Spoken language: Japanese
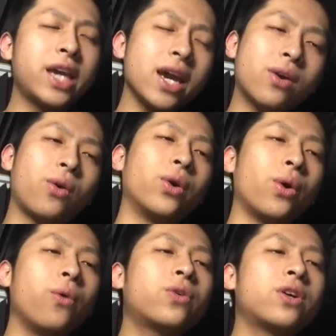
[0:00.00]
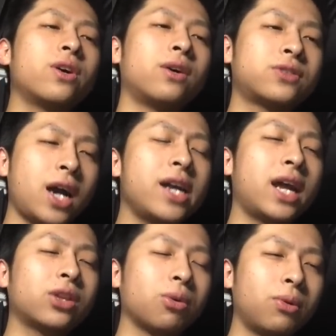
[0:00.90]
結構ね、オフクが深い
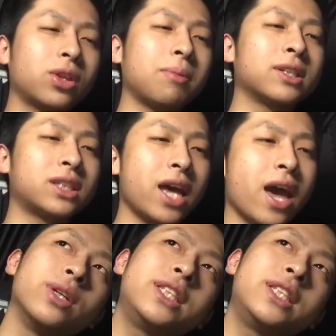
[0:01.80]
なと思ってまして、